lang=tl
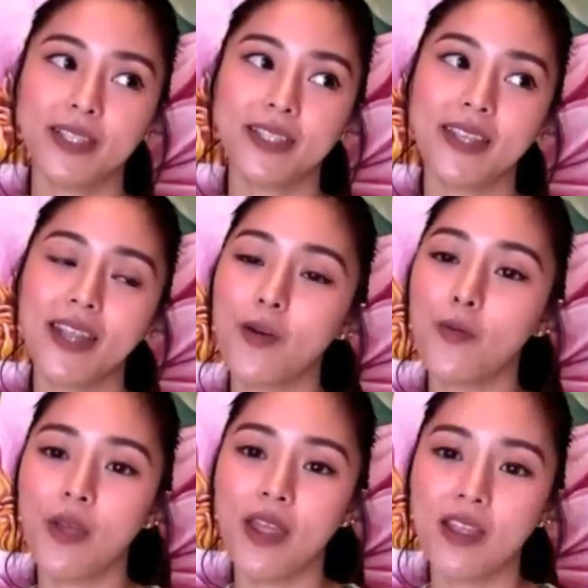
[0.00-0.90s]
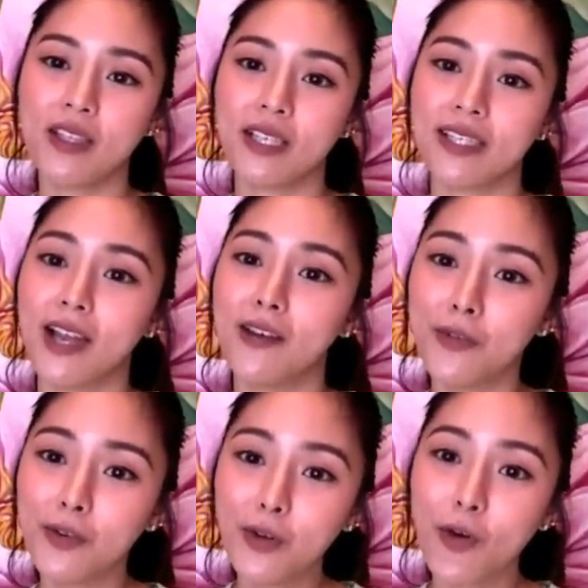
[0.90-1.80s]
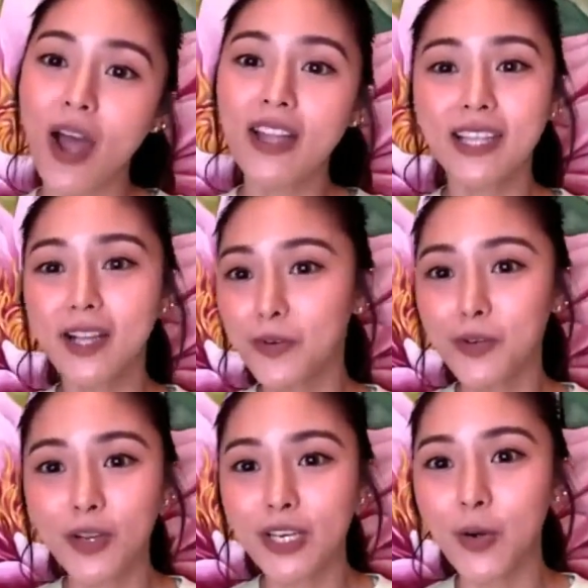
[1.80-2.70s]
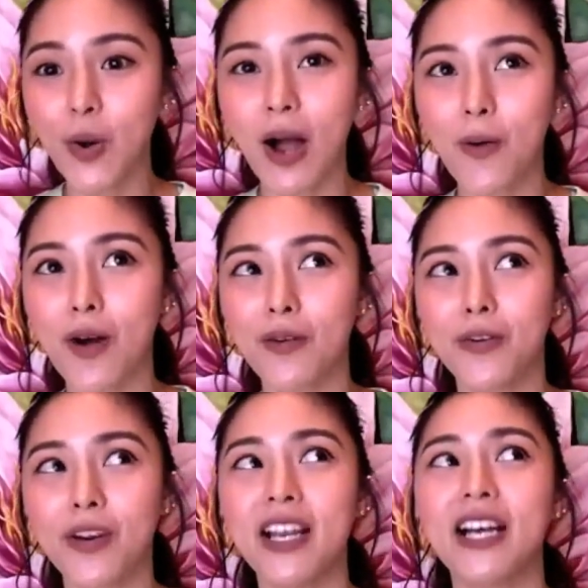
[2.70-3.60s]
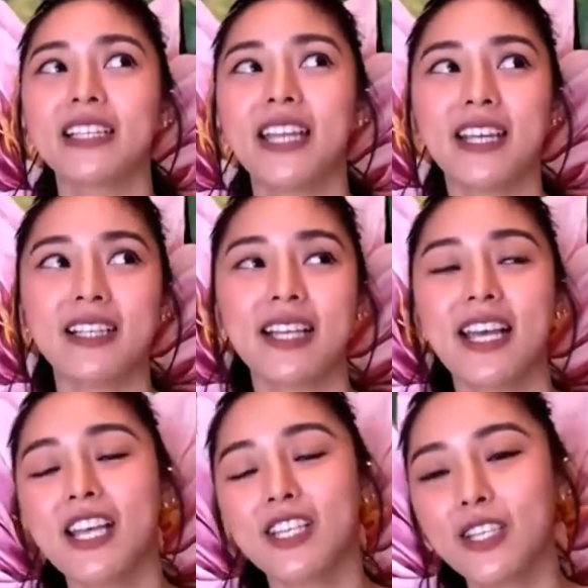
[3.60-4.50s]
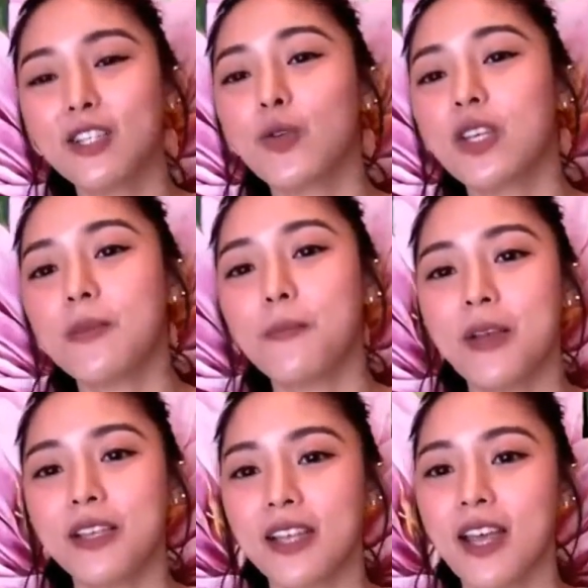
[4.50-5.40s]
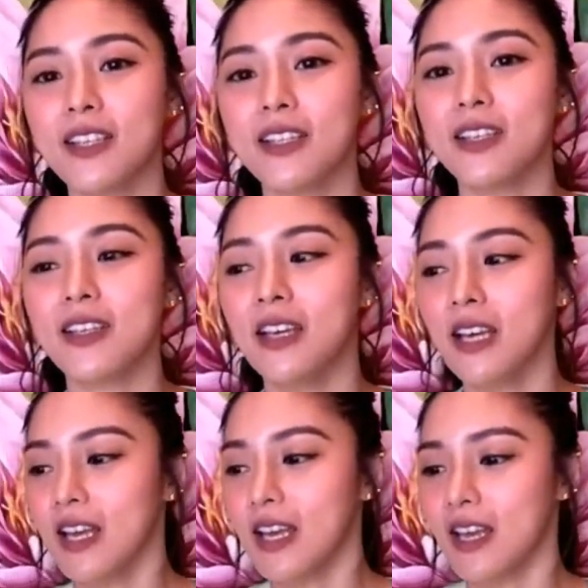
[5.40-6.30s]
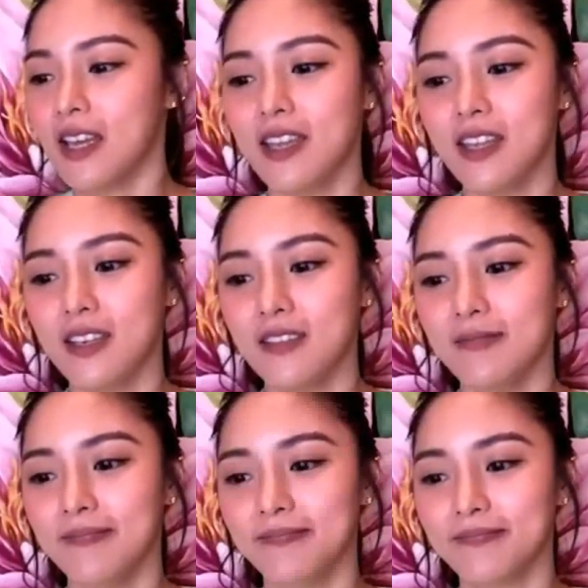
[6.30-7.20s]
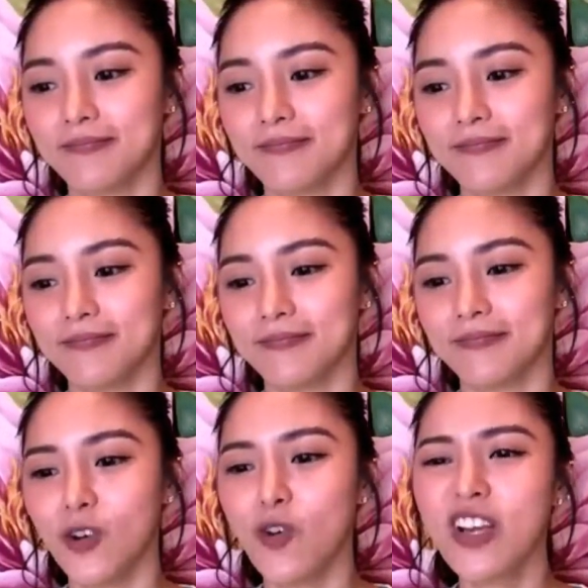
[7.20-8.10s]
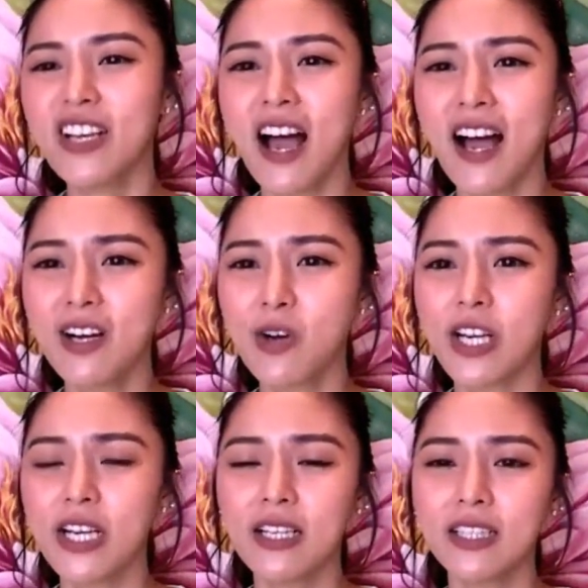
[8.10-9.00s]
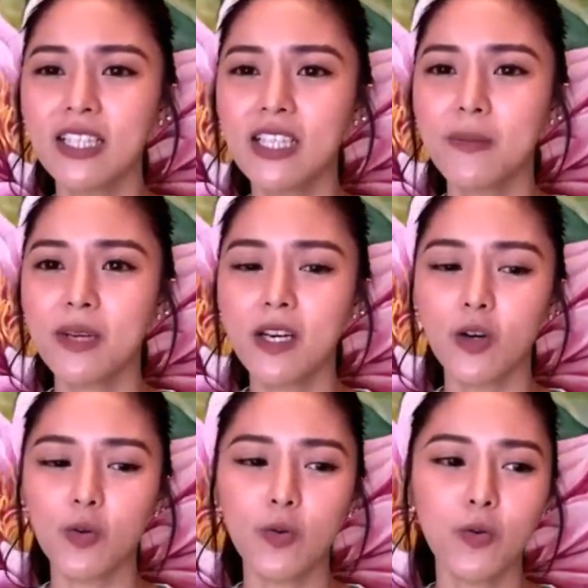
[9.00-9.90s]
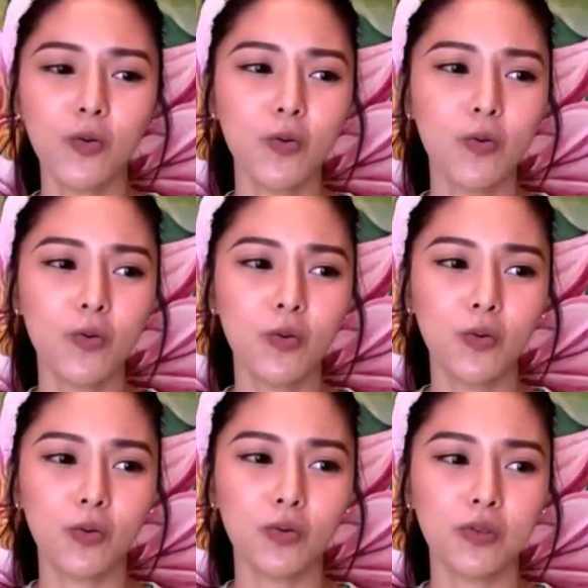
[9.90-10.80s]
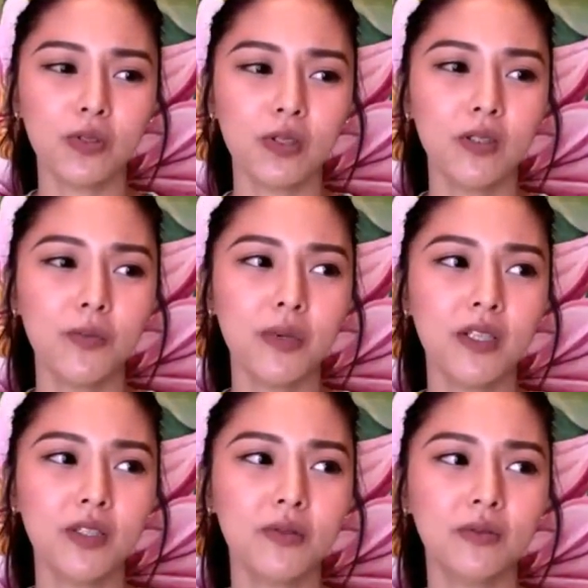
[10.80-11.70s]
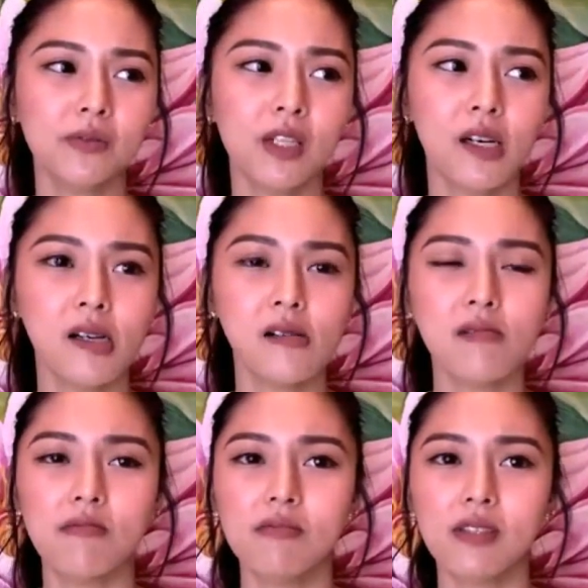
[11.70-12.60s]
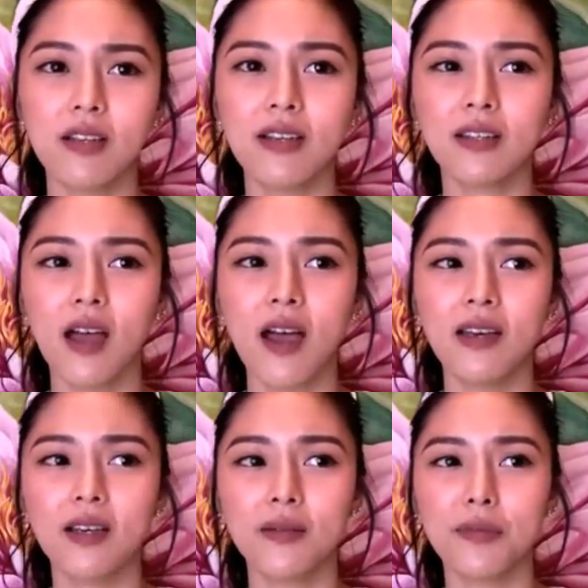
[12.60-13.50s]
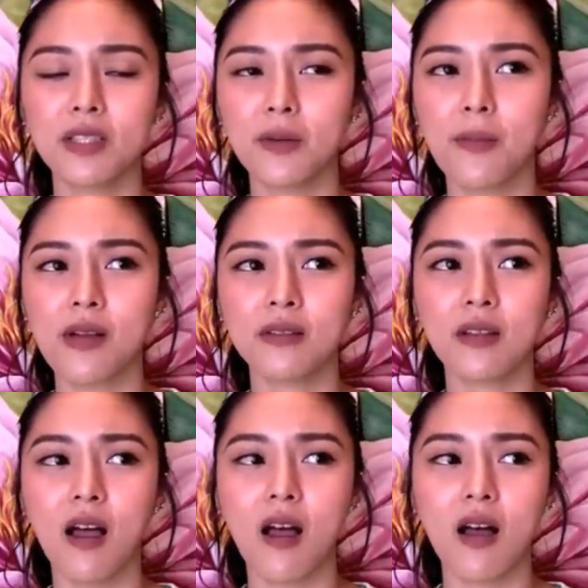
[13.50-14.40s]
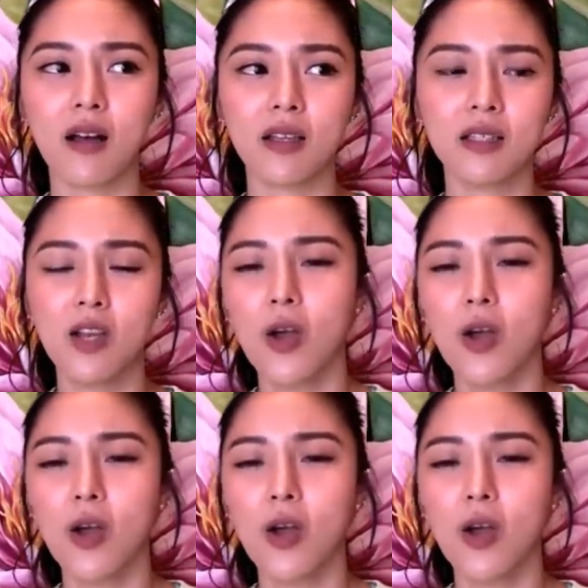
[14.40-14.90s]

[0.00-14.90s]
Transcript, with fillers: stay away sa cellphone ko. Kahit cellphone ko, hindi ko hawak for ilang days just to keep my sanity. And okay lang, okay lang din naman ako. Kung sino man yung nagsalita ng masama sa akin,